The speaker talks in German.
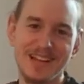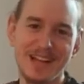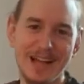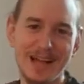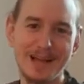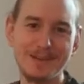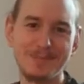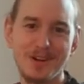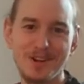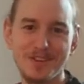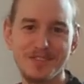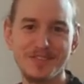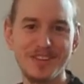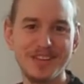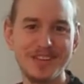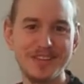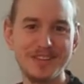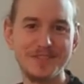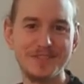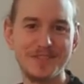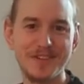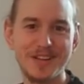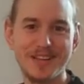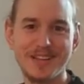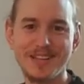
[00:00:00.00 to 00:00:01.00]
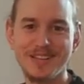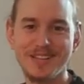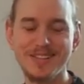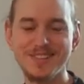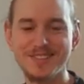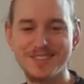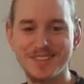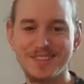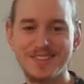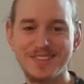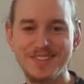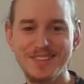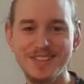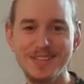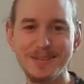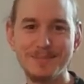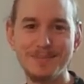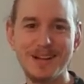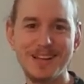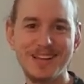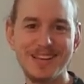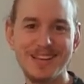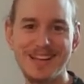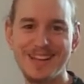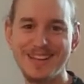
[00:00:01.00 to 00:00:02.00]
aber auf jeden Fall ist das hier
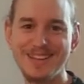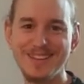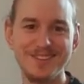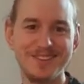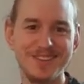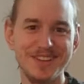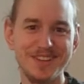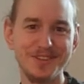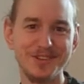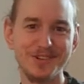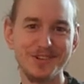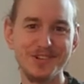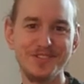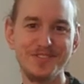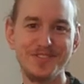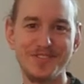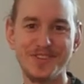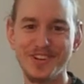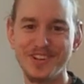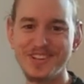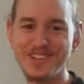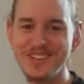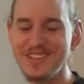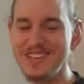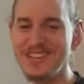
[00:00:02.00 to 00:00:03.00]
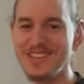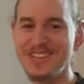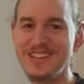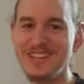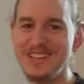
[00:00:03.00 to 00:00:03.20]
mal eine Sendung von